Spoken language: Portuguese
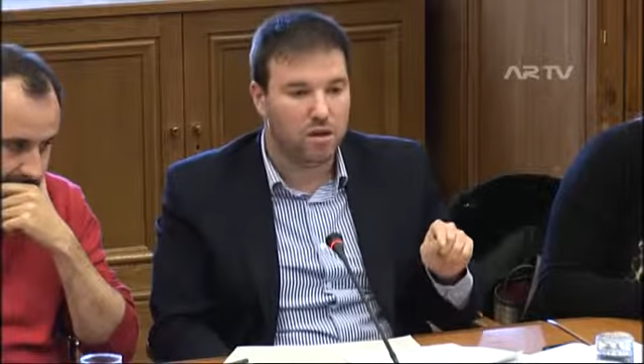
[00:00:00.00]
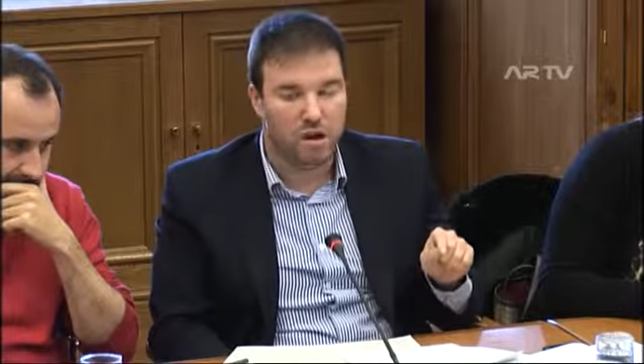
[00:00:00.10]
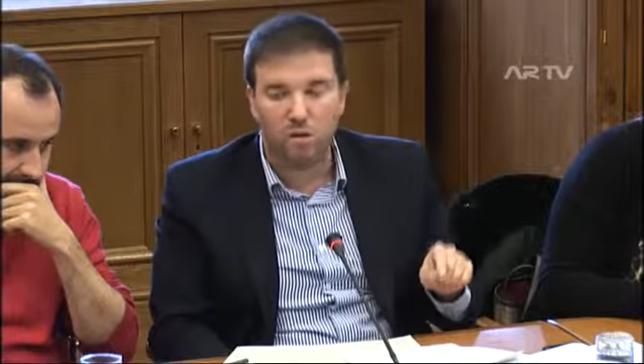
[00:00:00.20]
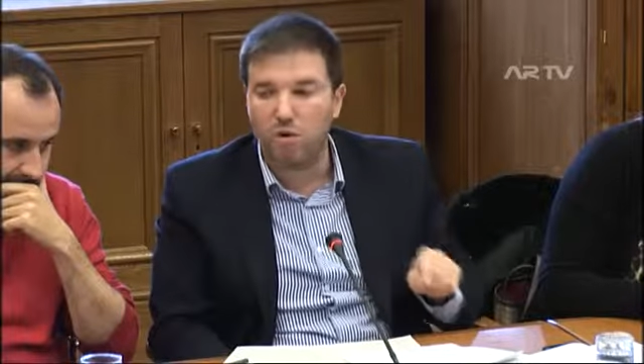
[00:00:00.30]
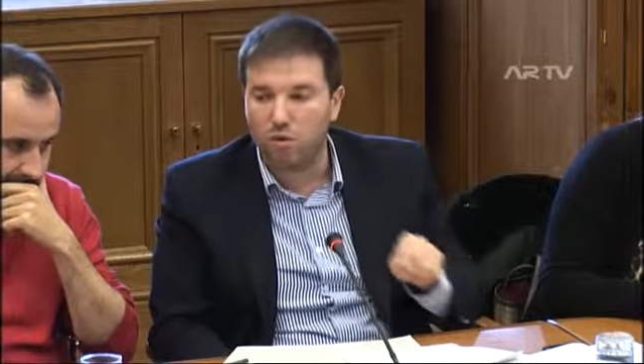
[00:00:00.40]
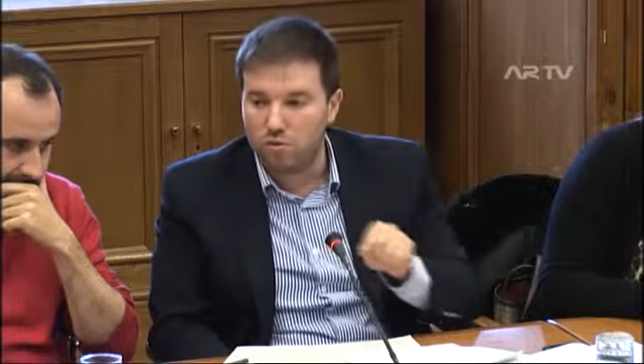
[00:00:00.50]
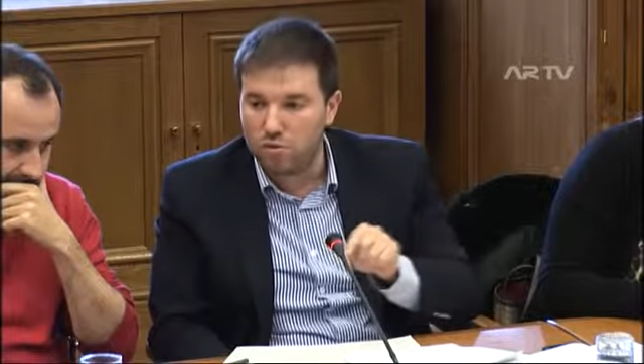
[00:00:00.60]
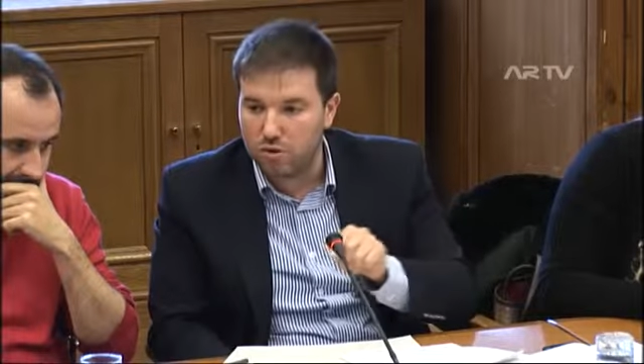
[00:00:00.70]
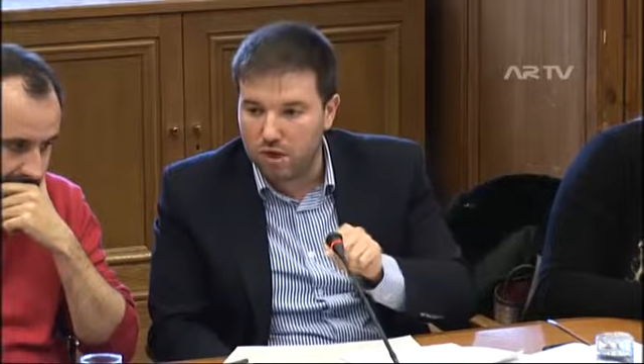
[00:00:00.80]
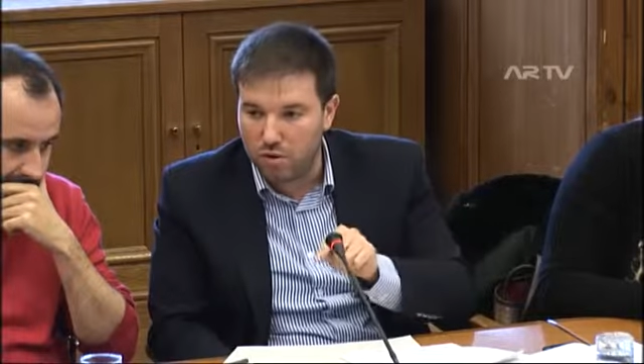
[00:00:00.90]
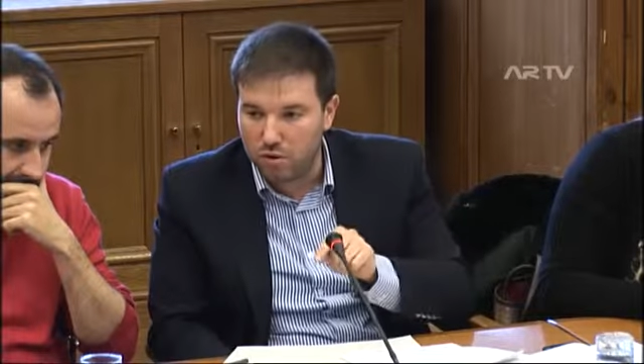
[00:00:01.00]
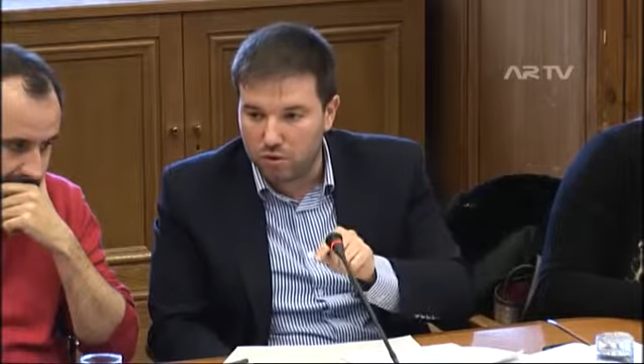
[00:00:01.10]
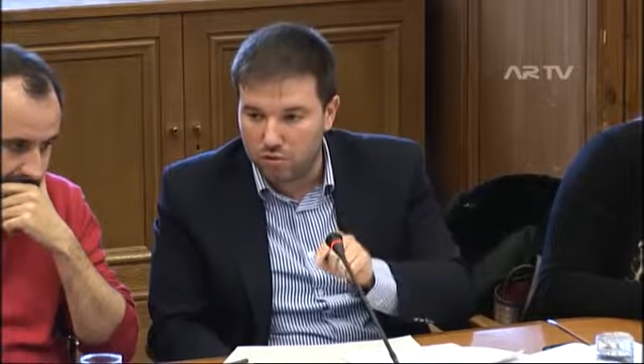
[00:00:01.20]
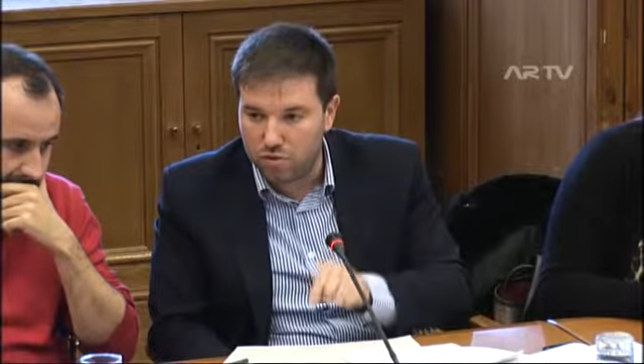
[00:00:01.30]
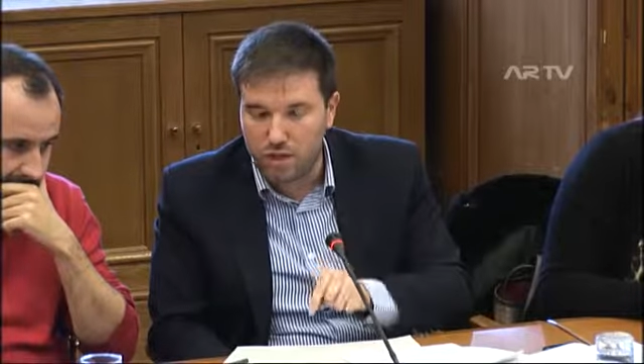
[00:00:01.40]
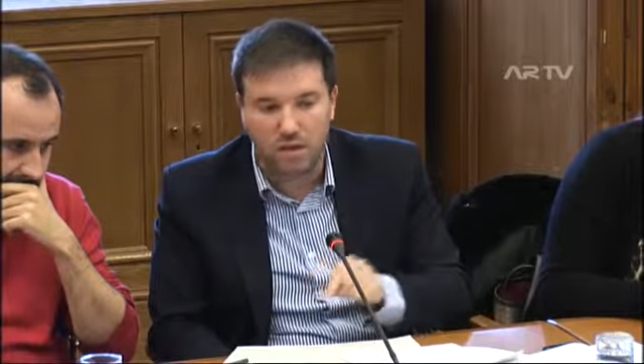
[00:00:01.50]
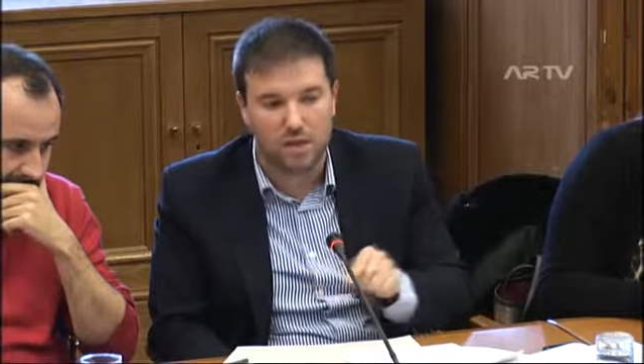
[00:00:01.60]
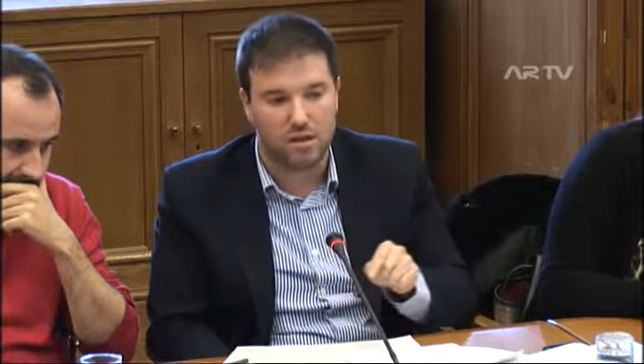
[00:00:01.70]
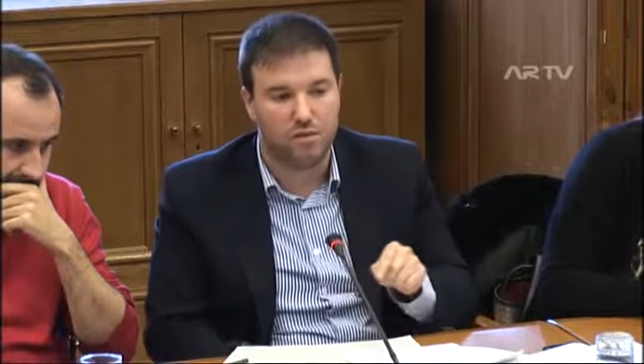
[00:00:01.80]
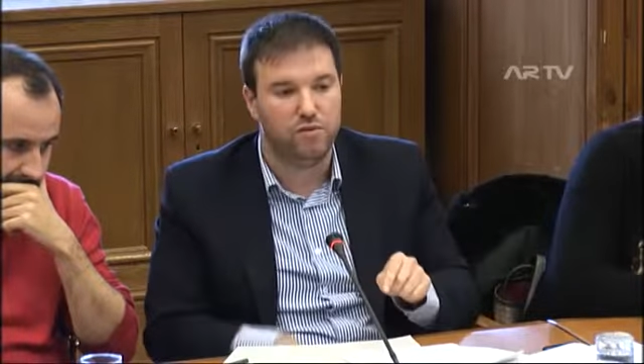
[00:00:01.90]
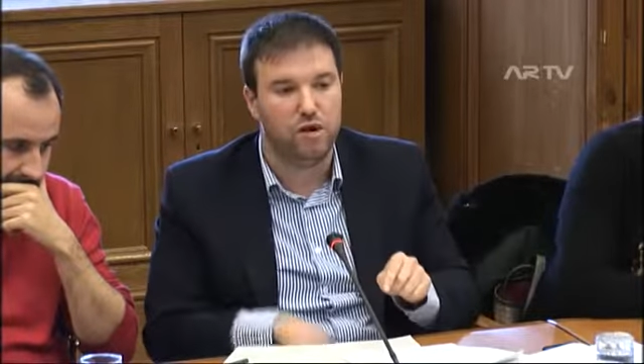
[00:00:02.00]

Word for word: não, con, não consigna de